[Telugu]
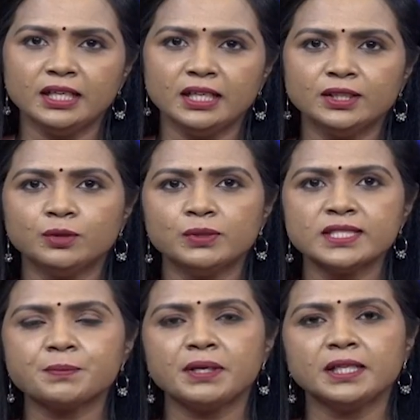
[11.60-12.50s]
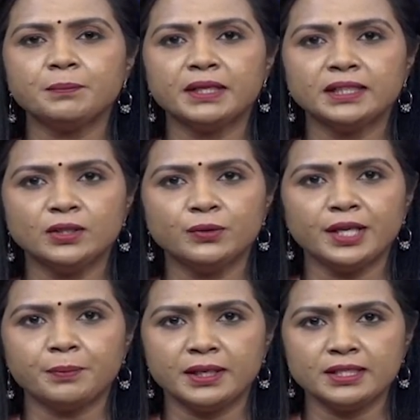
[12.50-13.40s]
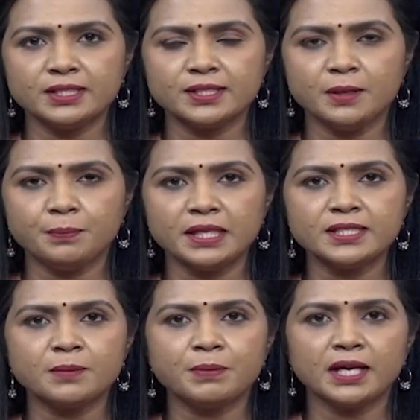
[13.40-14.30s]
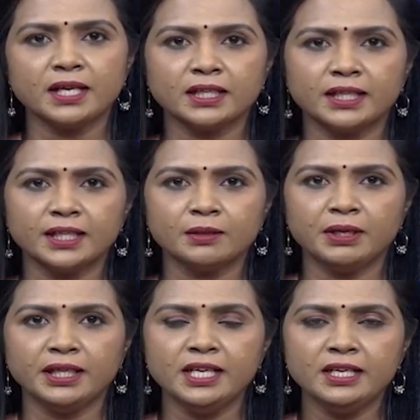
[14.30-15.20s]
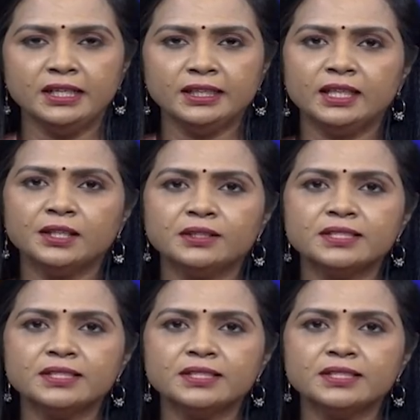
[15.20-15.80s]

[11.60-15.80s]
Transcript: ఇల్లందు మున్సిపాలిటీ పరిధిలో ఏర్పాటు చేసిన ప్రజాపాలన కార్యక్రమాన్ని ఇల్లందు